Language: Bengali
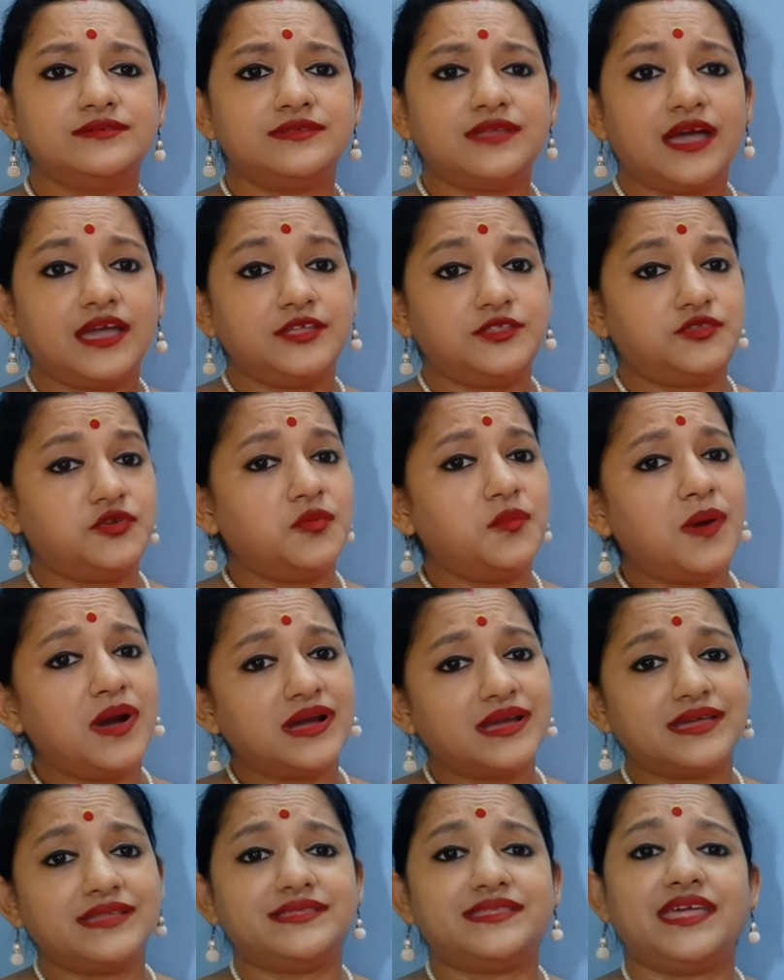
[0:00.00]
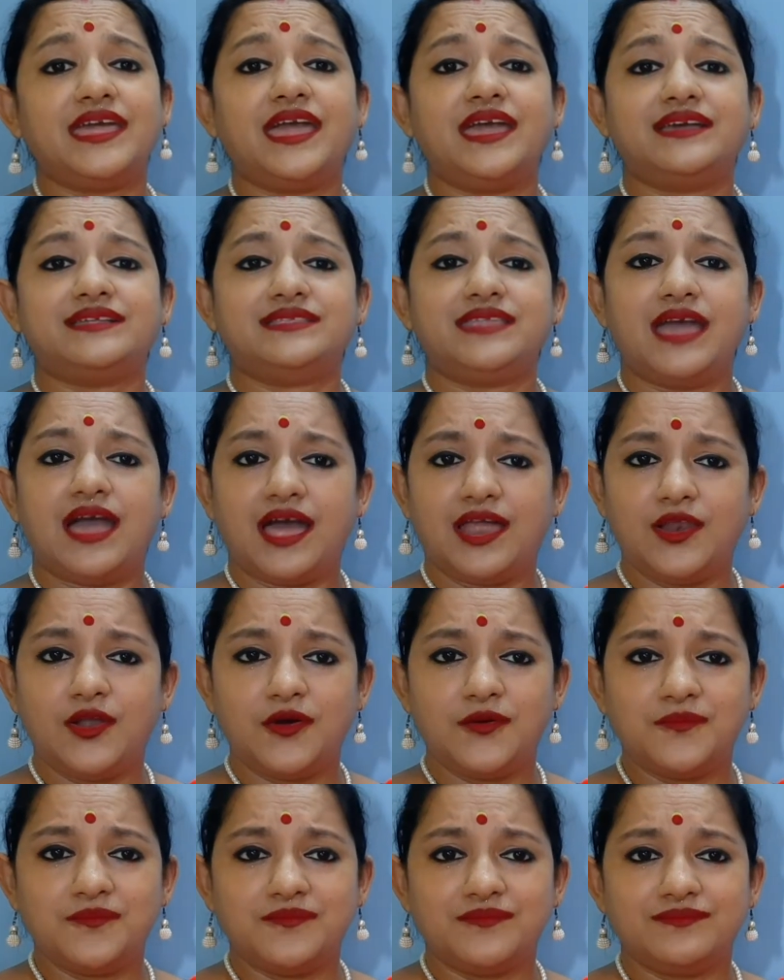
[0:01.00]
তাই তোমাকে দেখতে
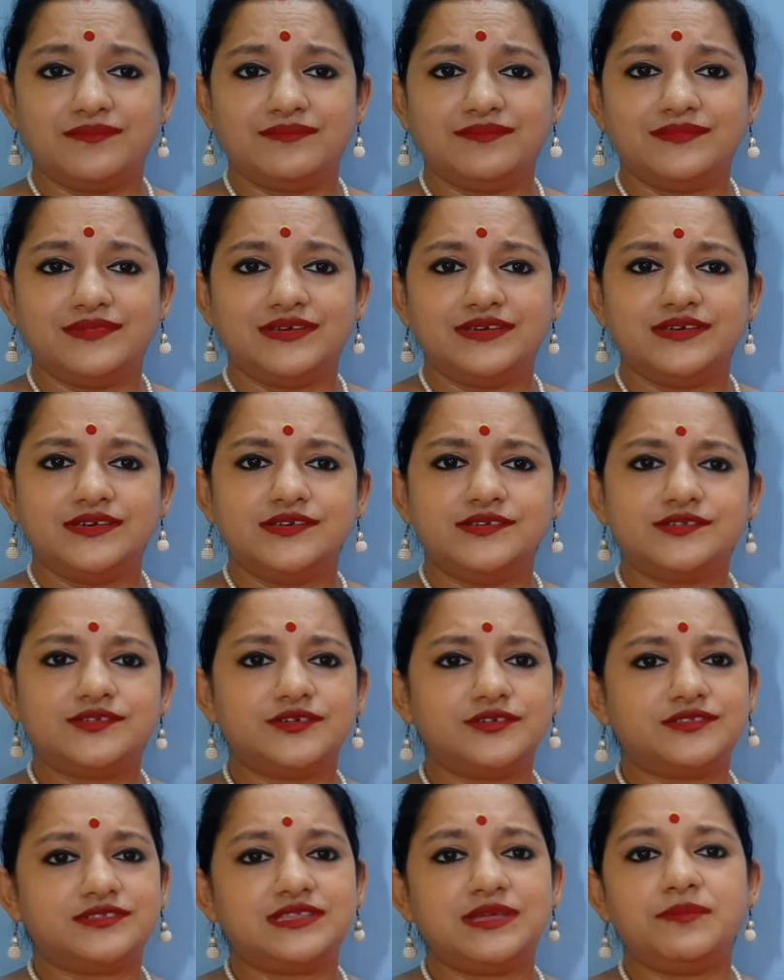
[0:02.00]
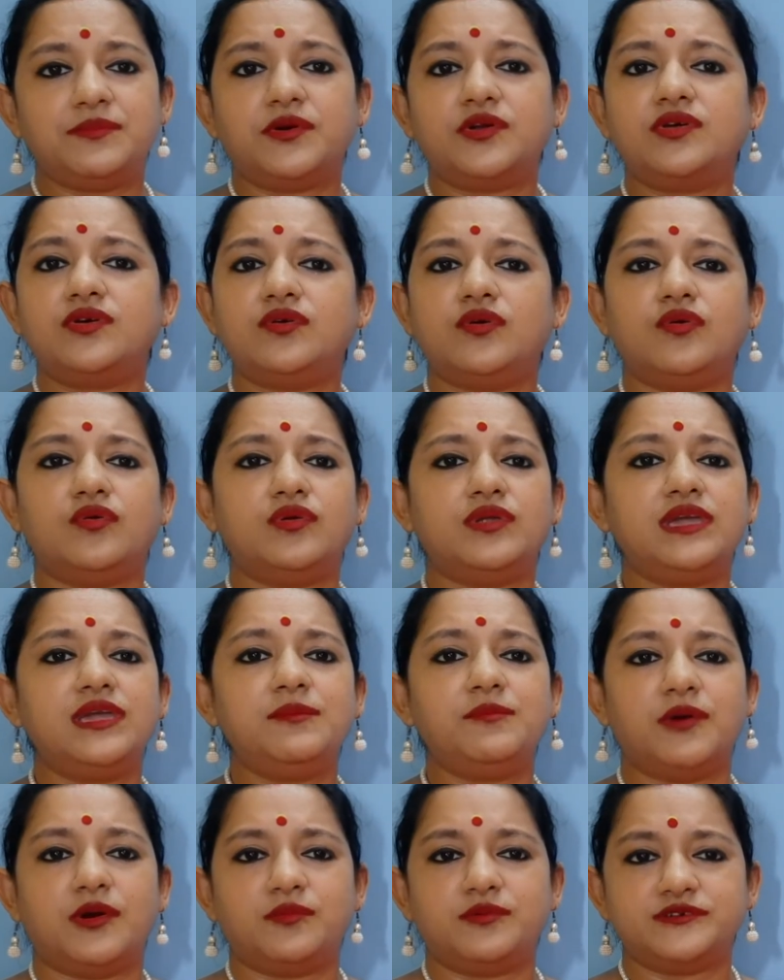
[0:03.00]
আলম সত্যি বড়
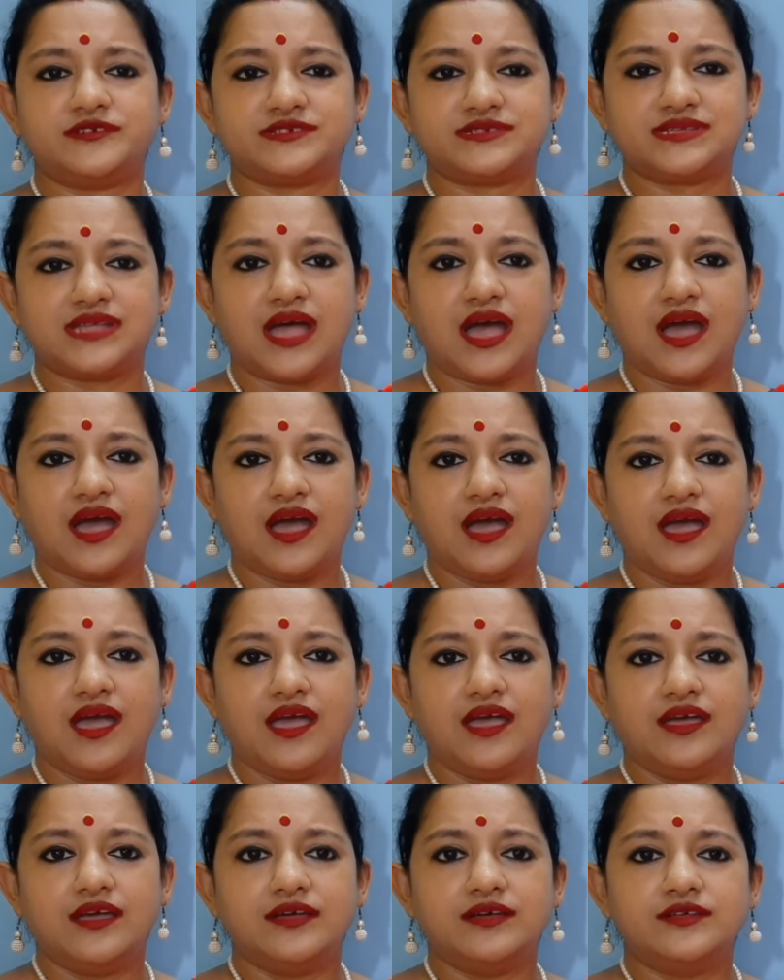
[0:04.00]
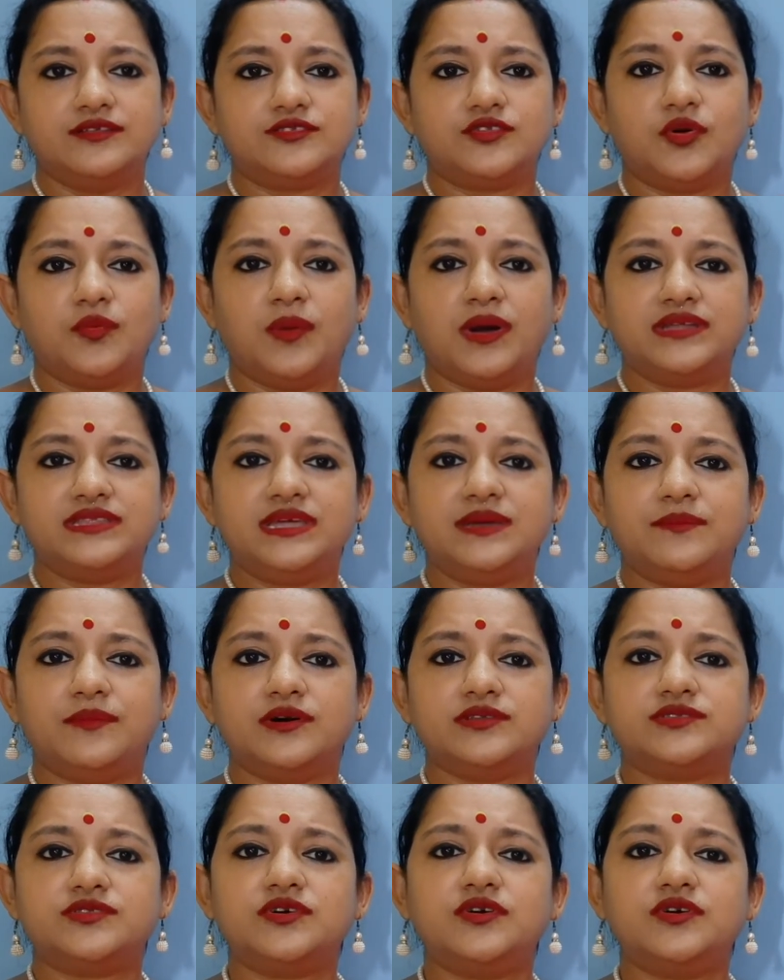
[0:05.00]
গরিব অবস্থা তোমাদের মতো